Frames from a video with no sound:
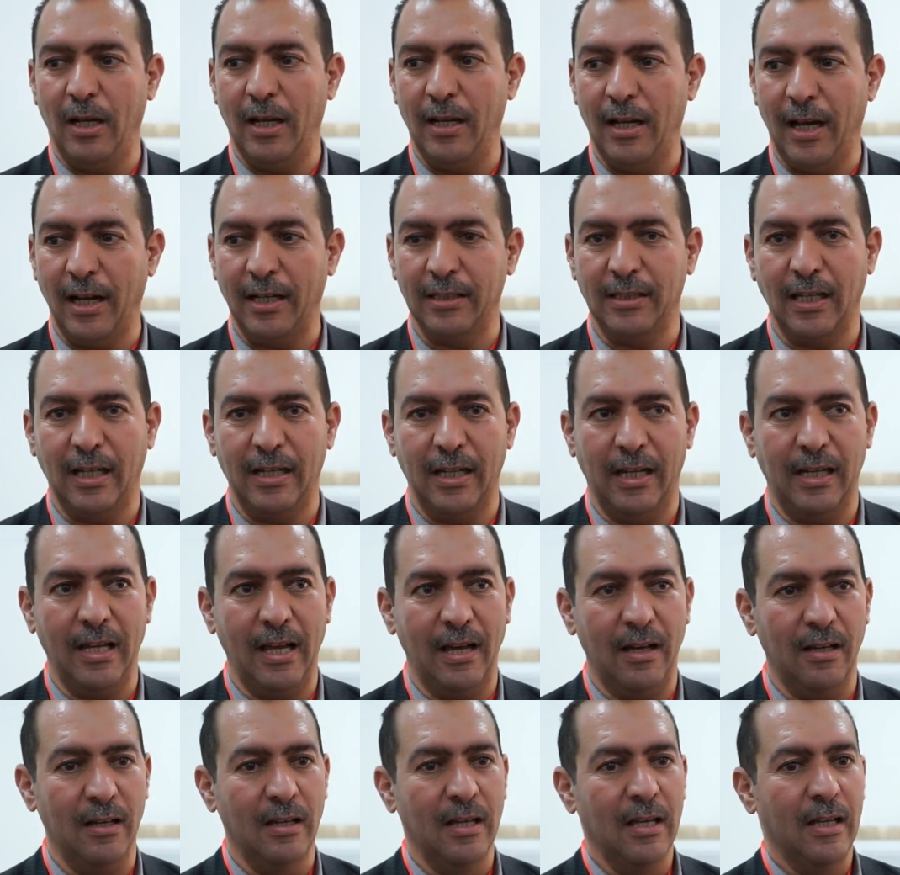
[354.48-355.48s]
الأقدار
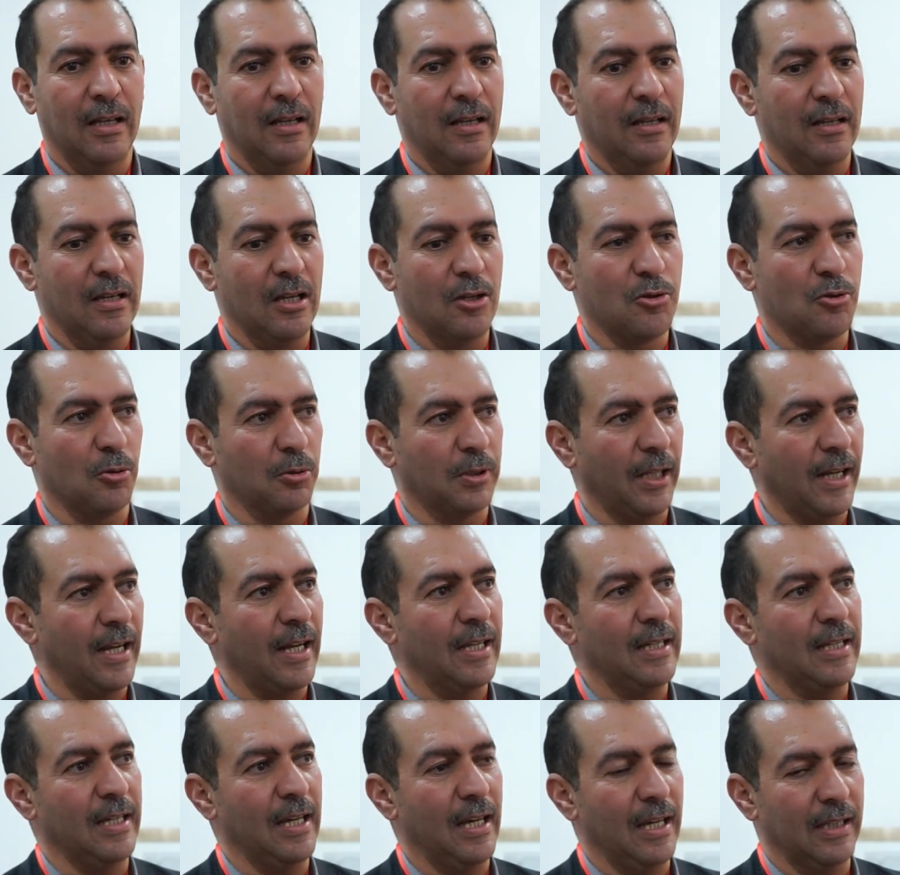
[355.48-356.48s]
إلى
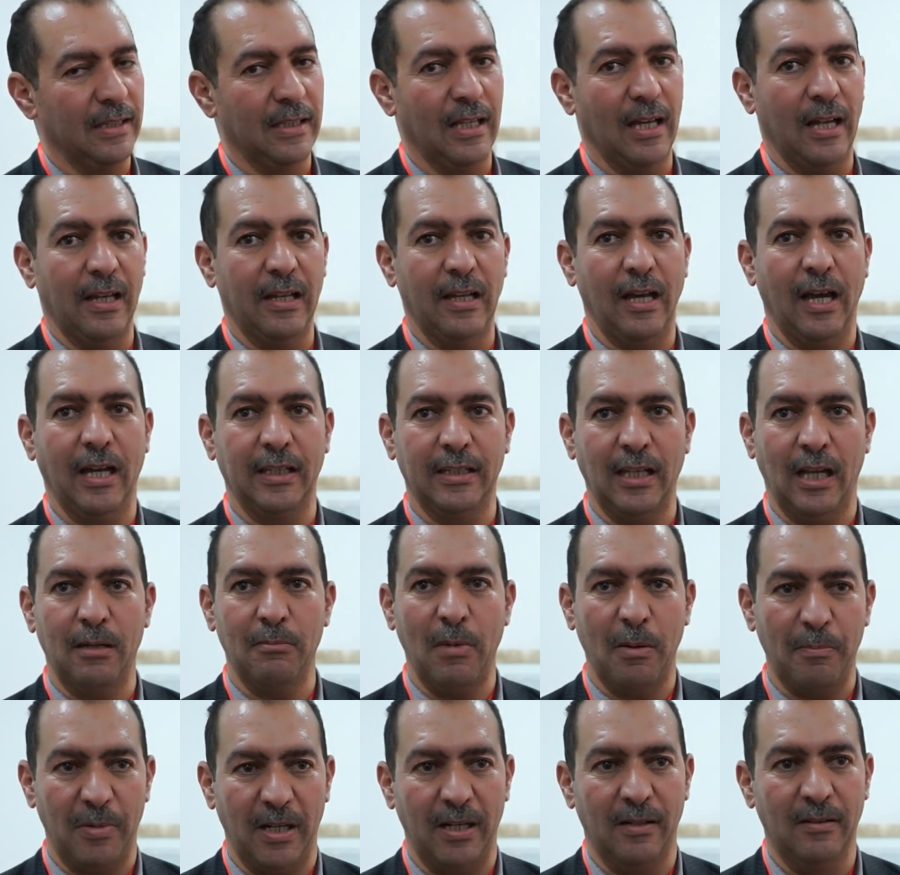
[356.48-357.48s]
جدران آه، هذا هذا
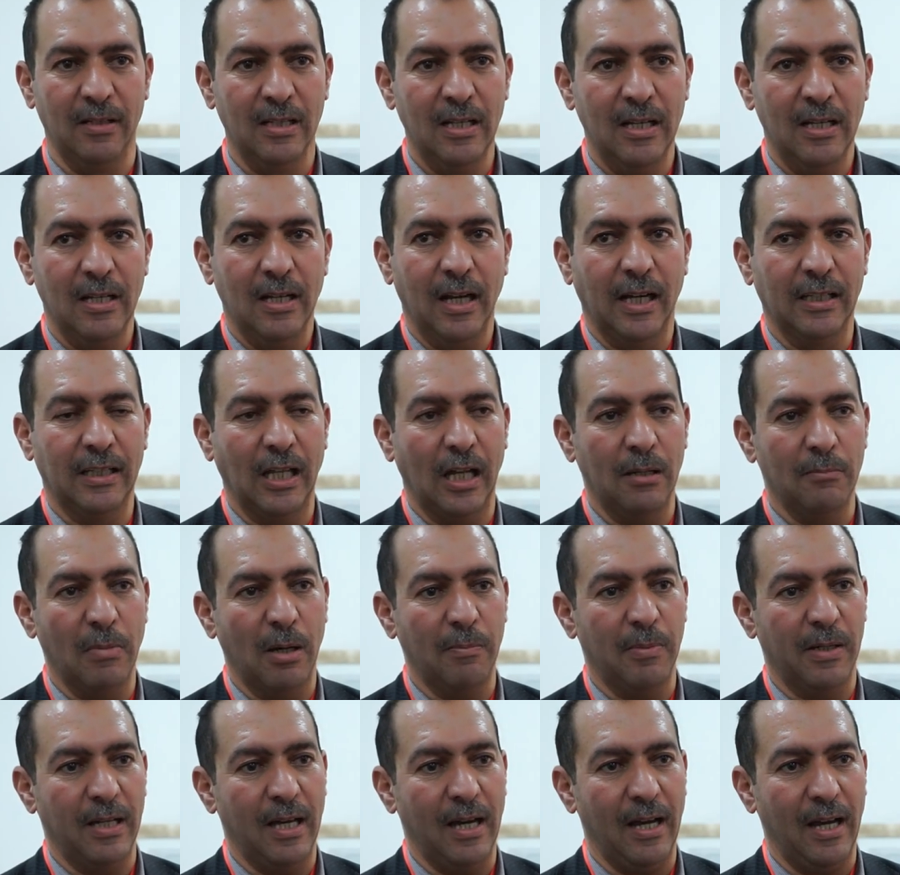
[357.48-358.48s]
المبنى هذا
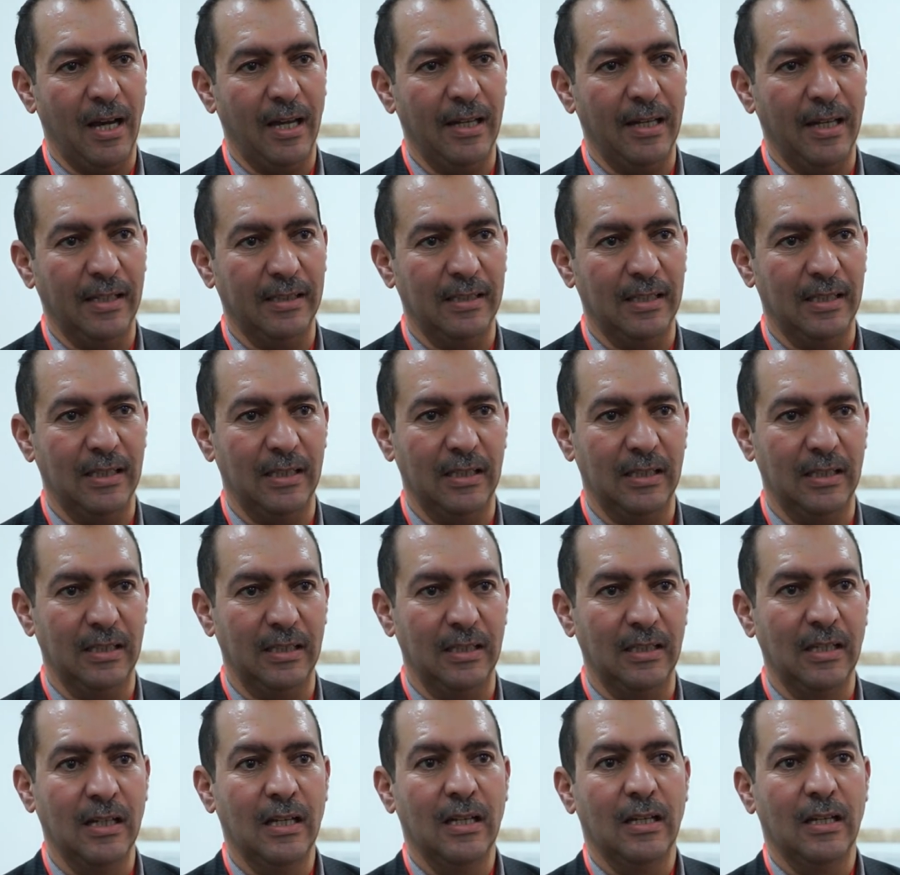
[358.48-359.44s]
المبنى الذي